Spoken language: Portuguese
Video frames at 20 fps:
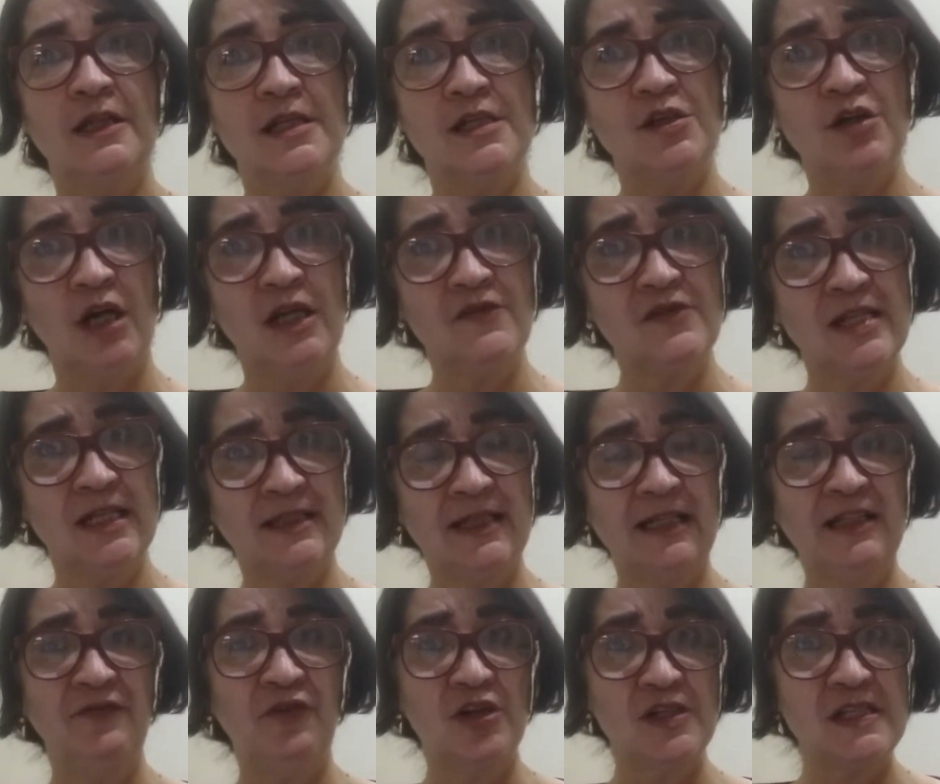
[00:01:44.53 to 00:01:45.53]
isso olha, você
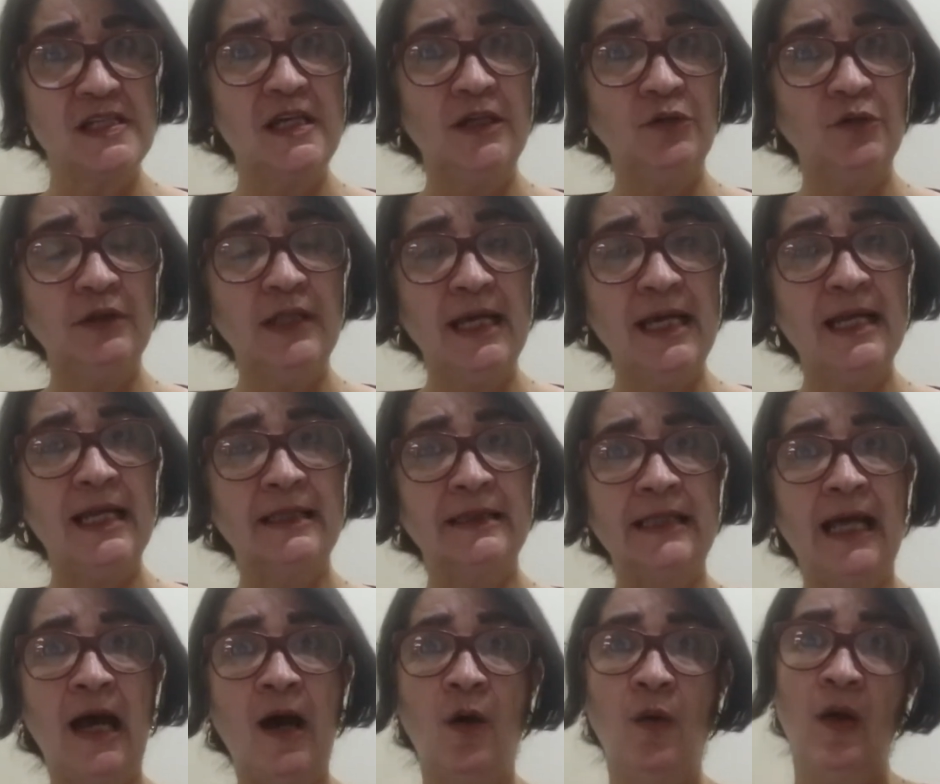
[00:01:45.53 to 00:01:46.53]
está divorciando dela
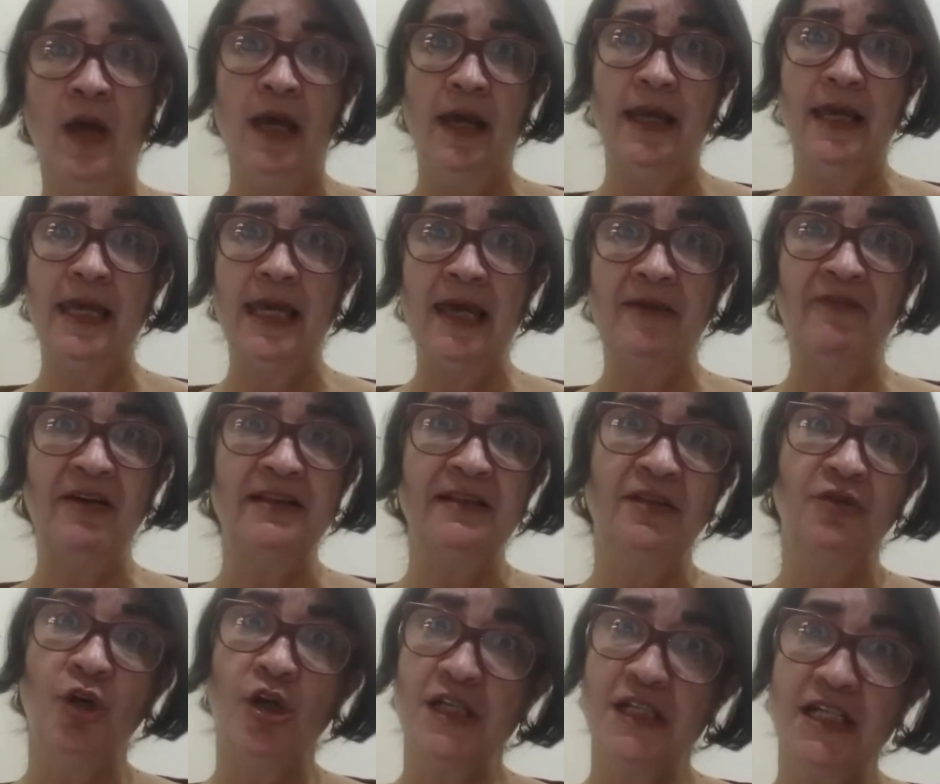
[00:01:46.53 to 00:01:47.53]
tal, e vai
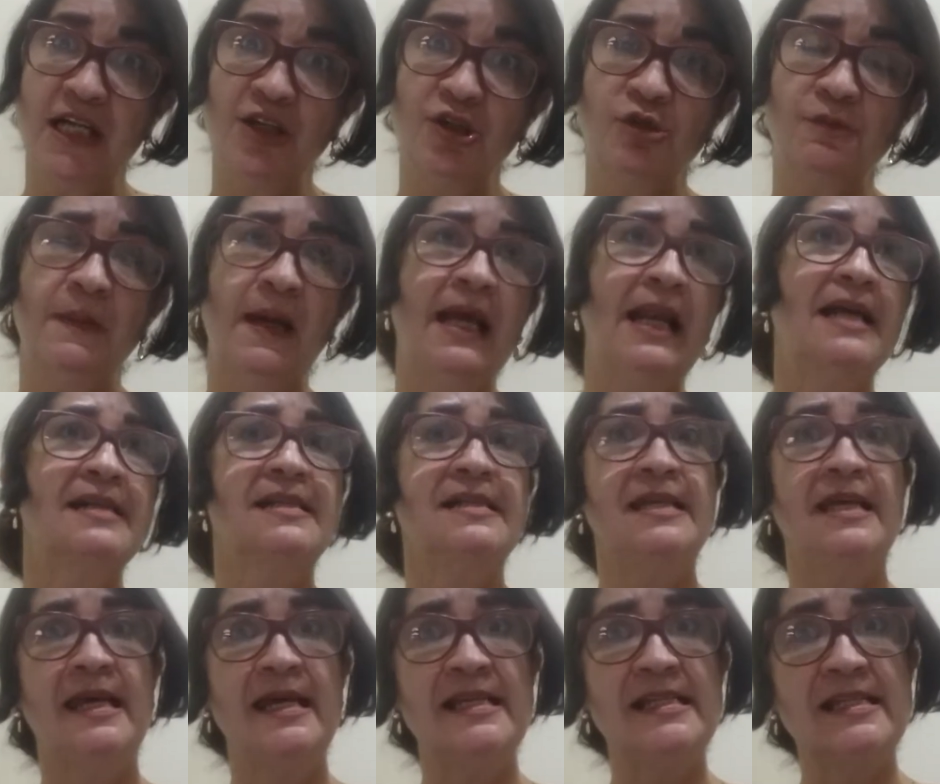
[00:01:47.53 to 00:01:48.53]
dois anos para ela
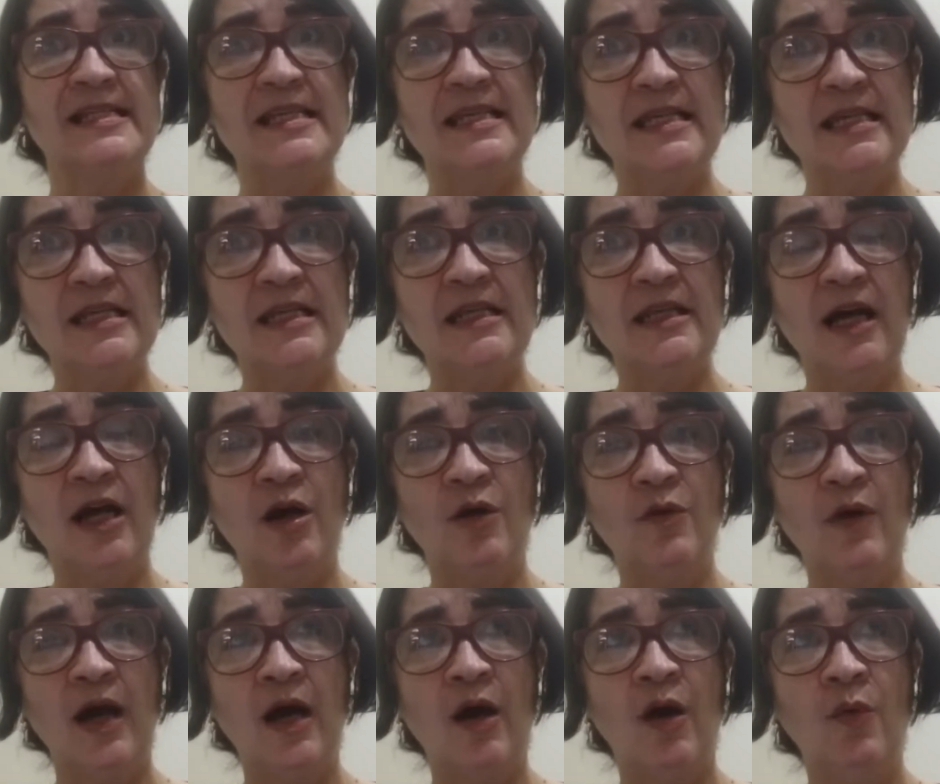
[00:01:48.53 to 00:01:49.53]
se reinserir
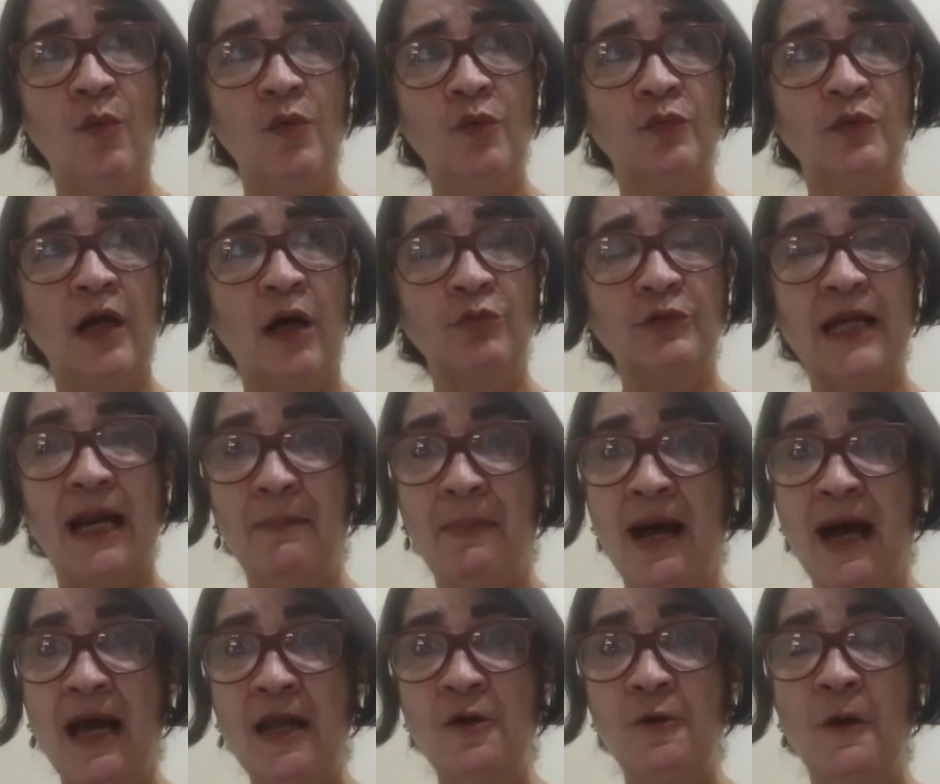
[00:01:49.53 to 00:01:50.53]
ao, ao, ao
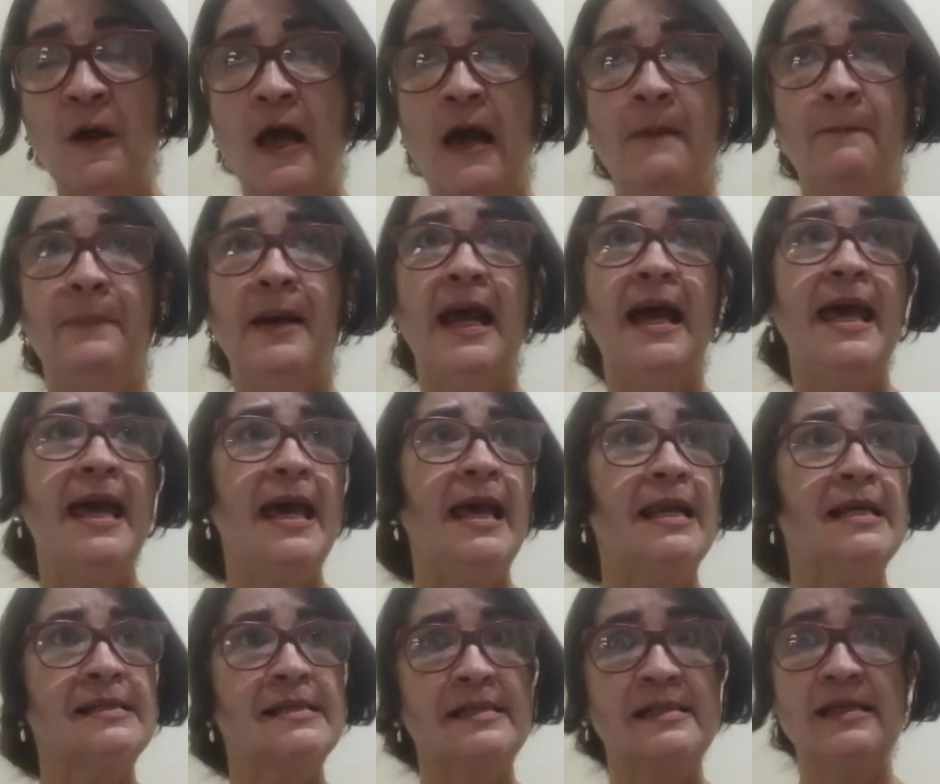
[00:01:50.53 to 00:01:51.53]
trabalho, para
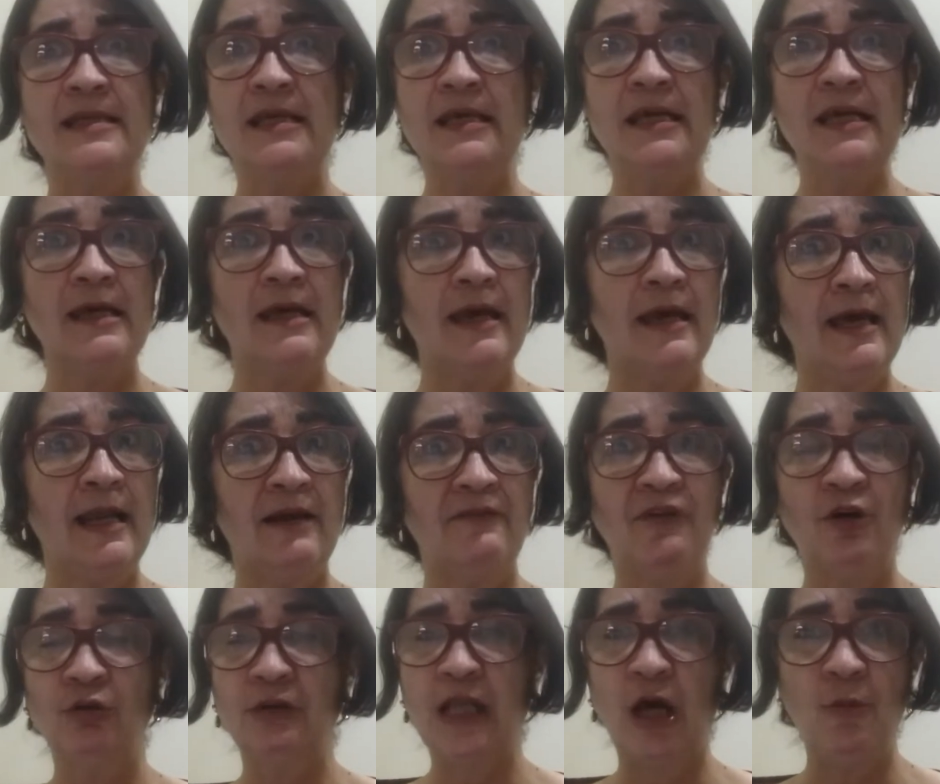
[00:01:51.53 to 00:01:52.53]
ela se ela
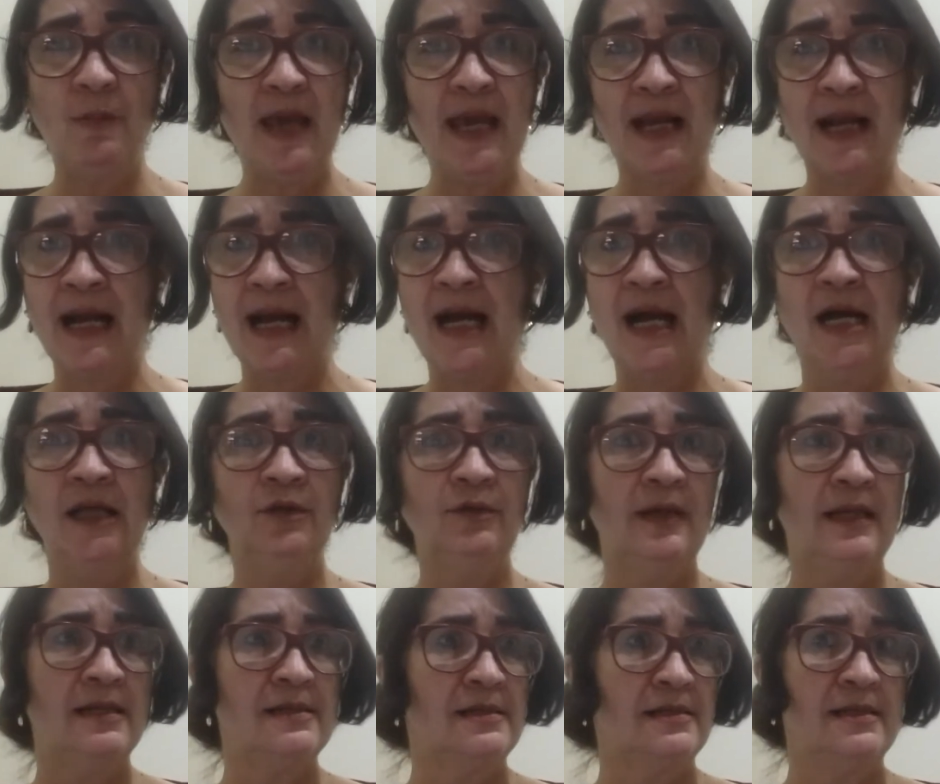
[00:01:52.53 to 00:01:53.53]
voltar ao mercado,
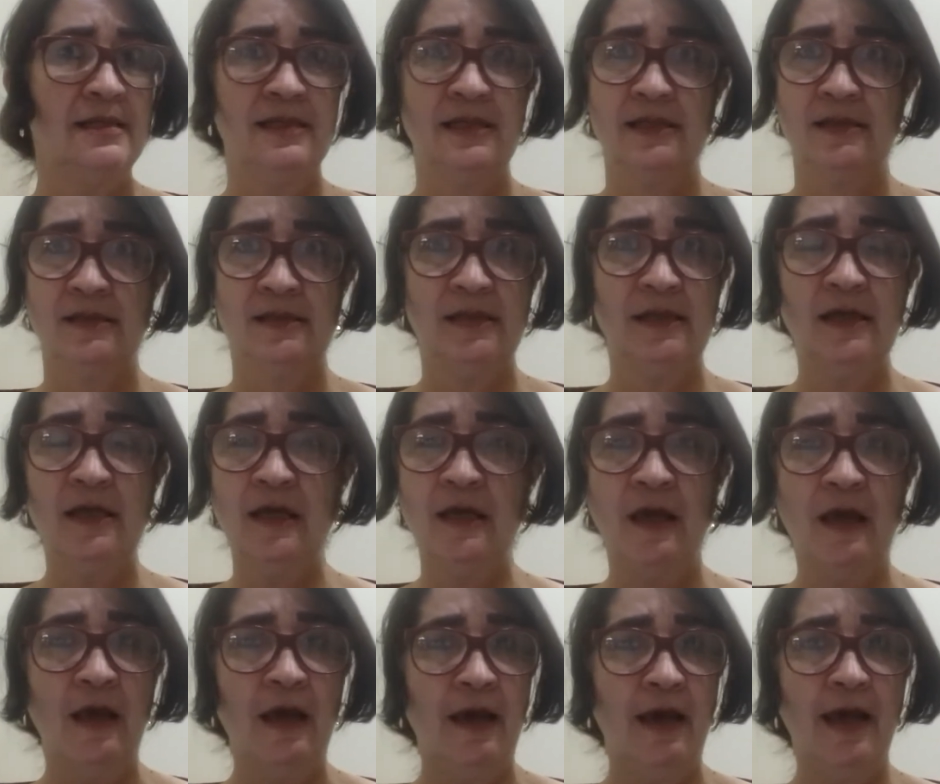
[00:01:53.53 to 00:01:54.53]
ela se, se,
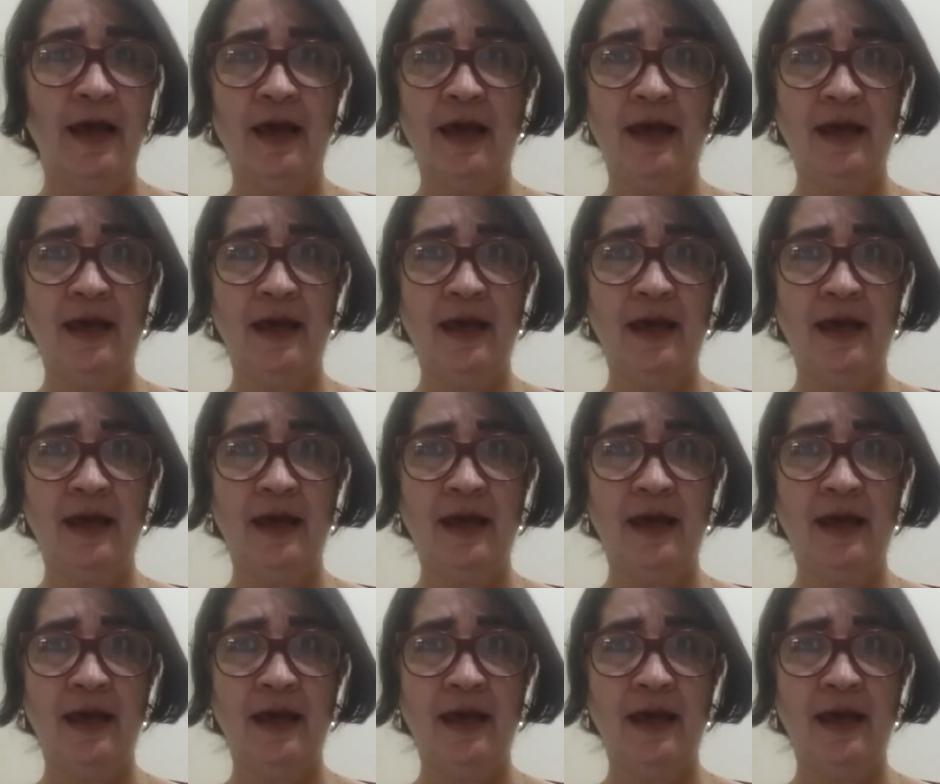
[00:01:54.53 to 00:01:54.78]
é,